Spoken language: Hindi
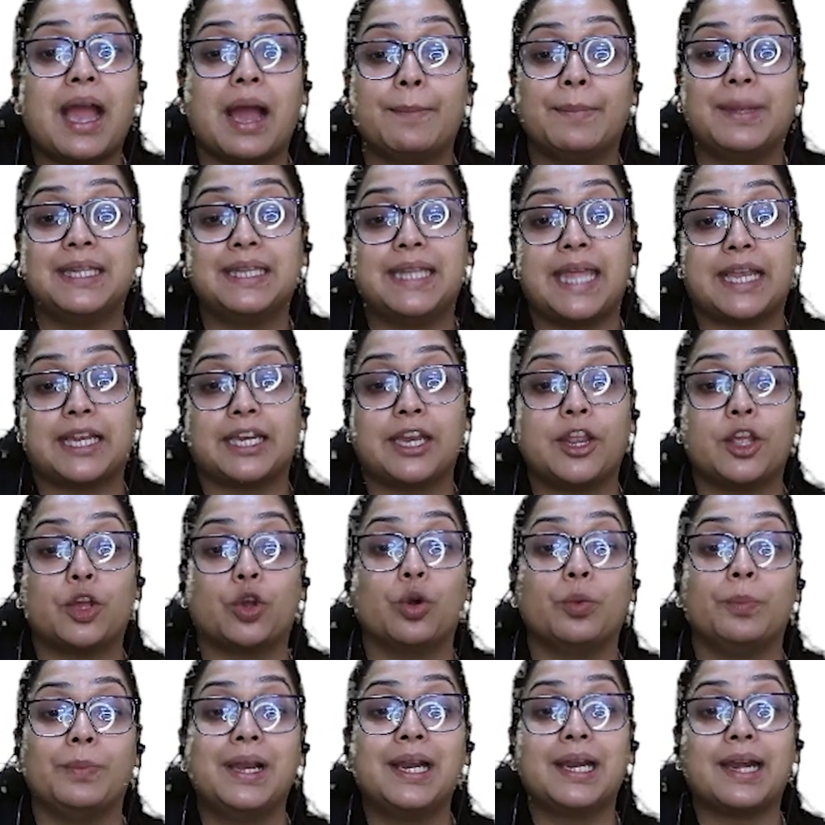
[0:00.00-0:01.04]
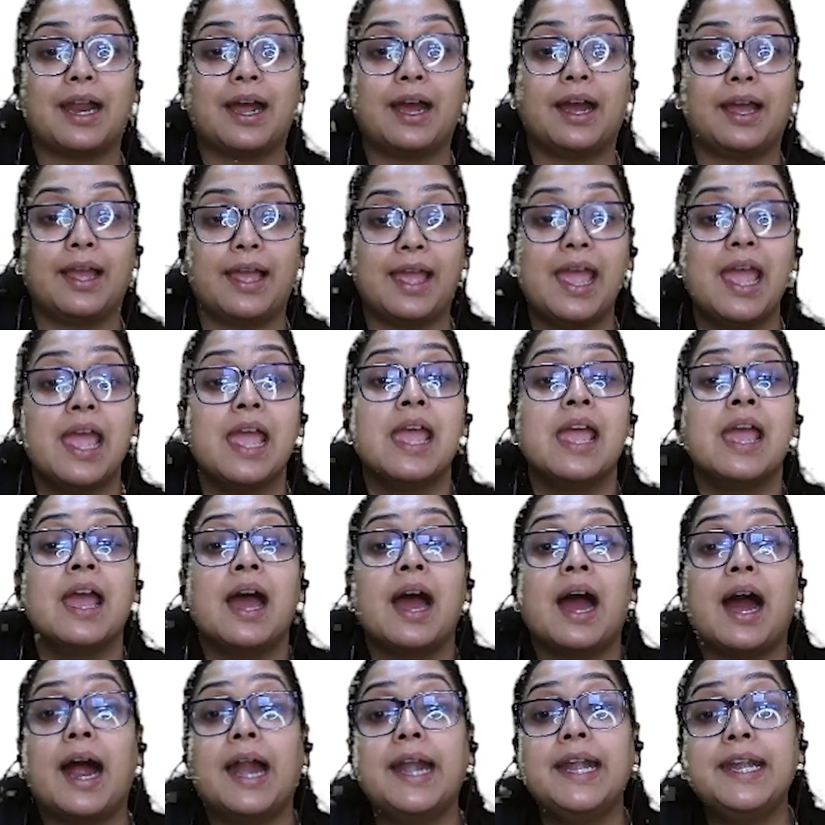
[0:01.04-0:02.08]
हमें देखने को मिल रहा है
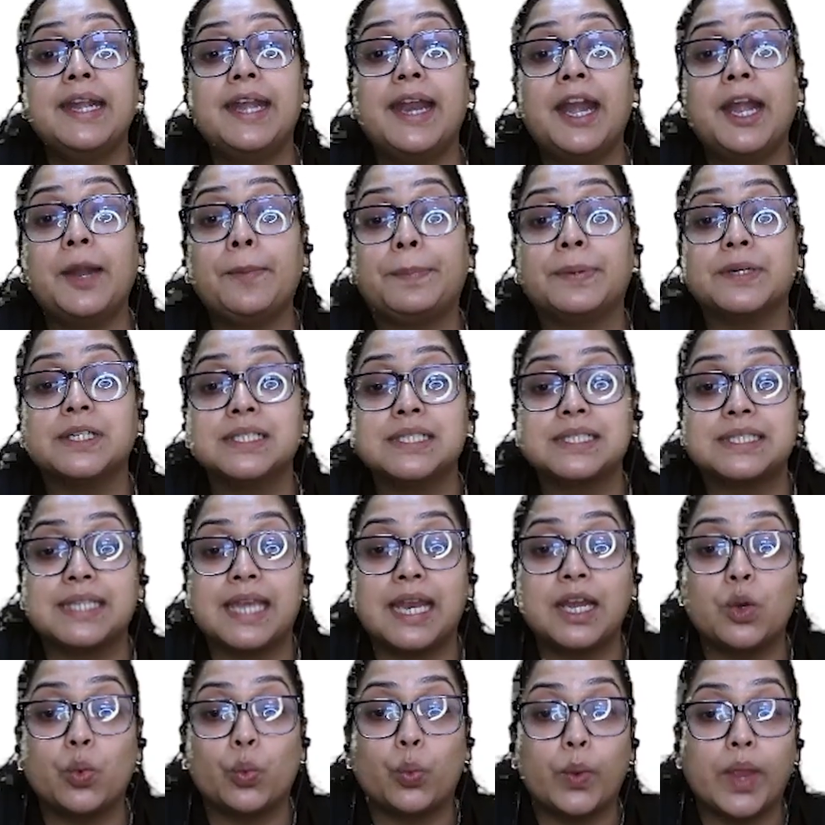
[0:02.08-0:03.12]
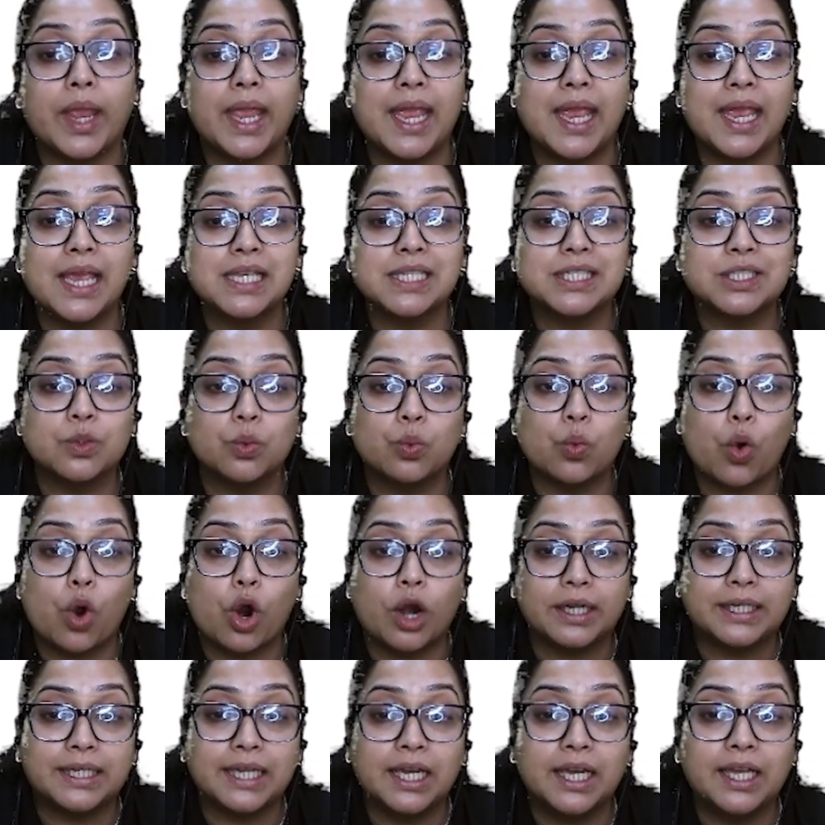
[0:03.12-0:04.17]
100% परसेंट वेस्ट
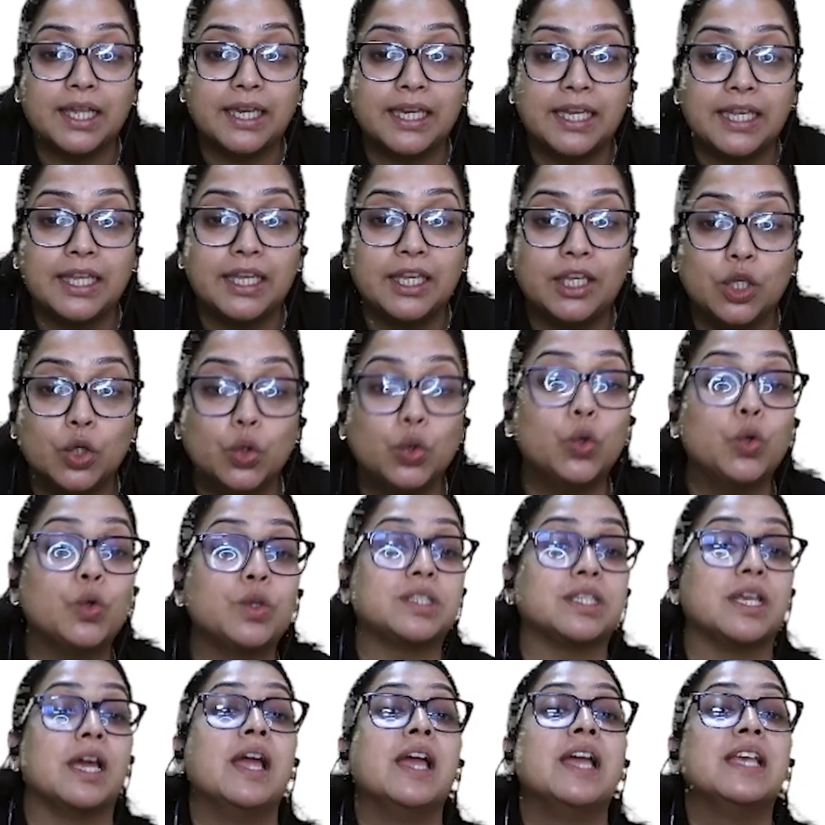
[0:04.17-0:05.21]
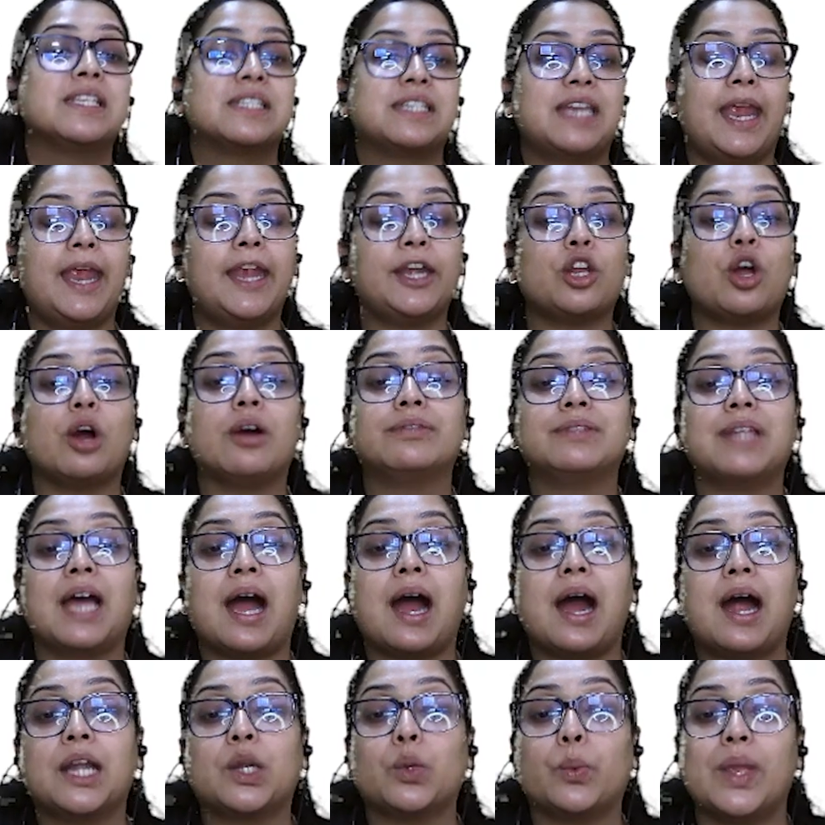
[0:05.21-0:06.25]
वाटर रीयूज स्टेट ऑफ द
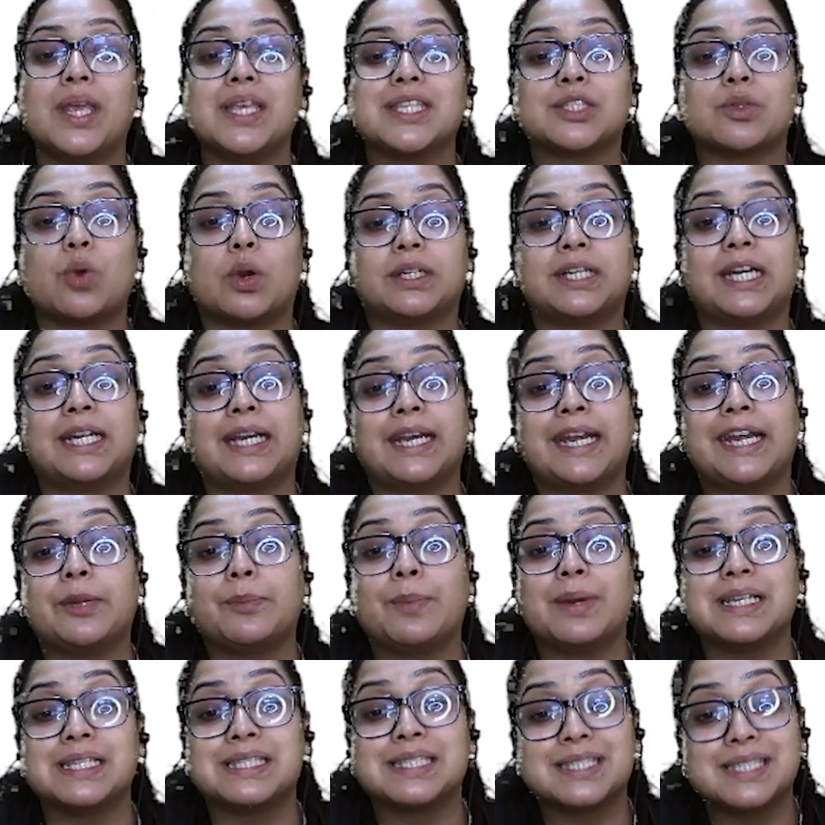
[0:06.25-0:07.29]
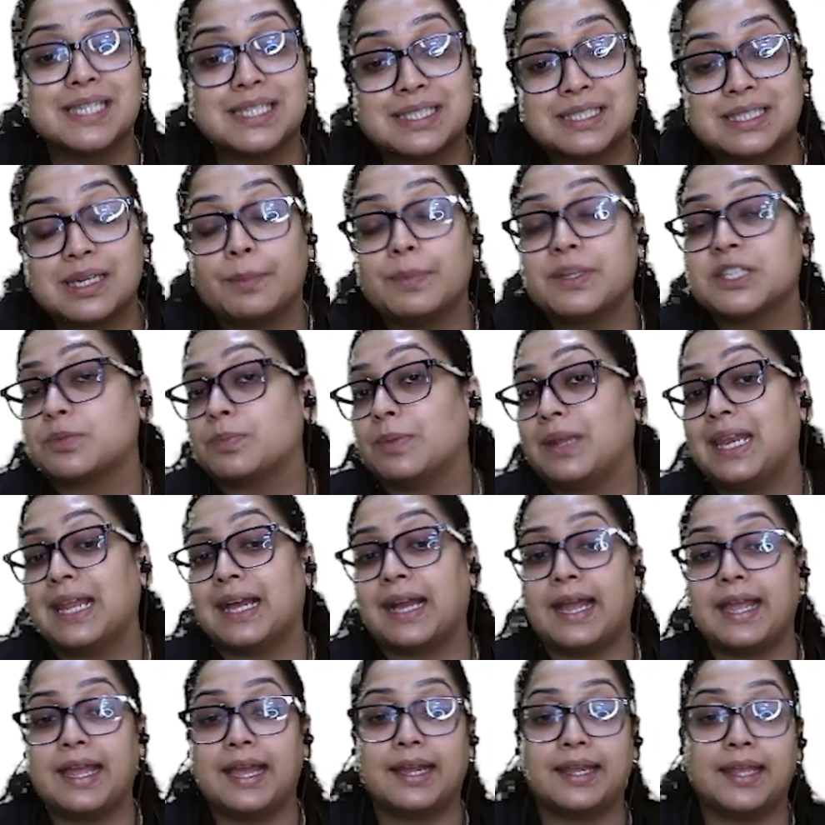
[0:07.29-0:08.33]
आर्ट वेस्ट वाटर ट्रीटमेंट सिस्टम इसमें
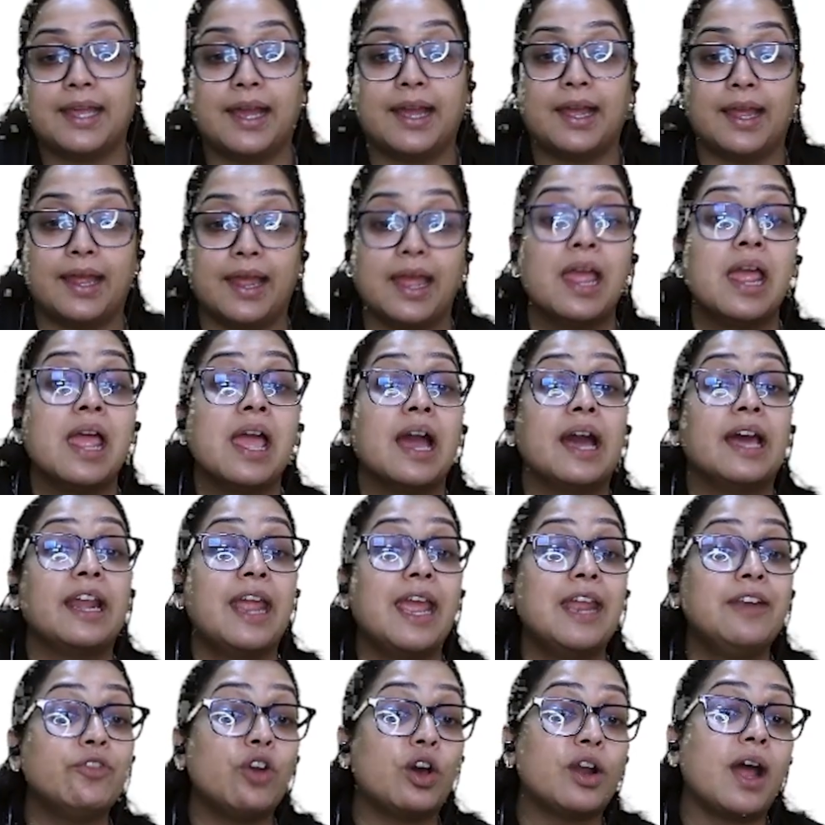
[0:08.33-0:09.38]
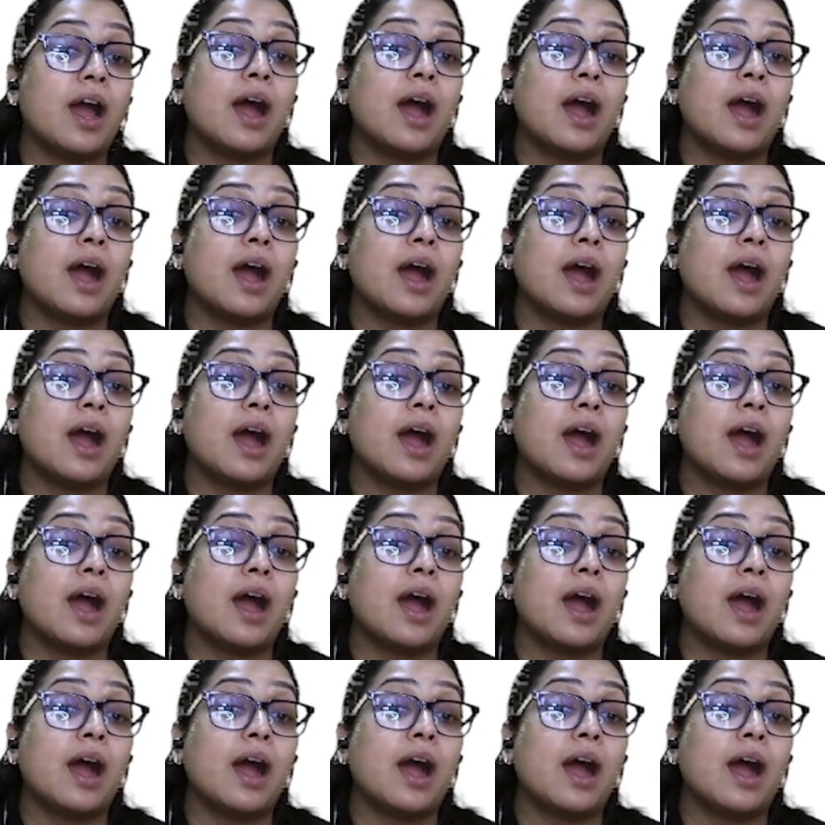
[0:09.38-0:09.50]
लगाया गया है रेन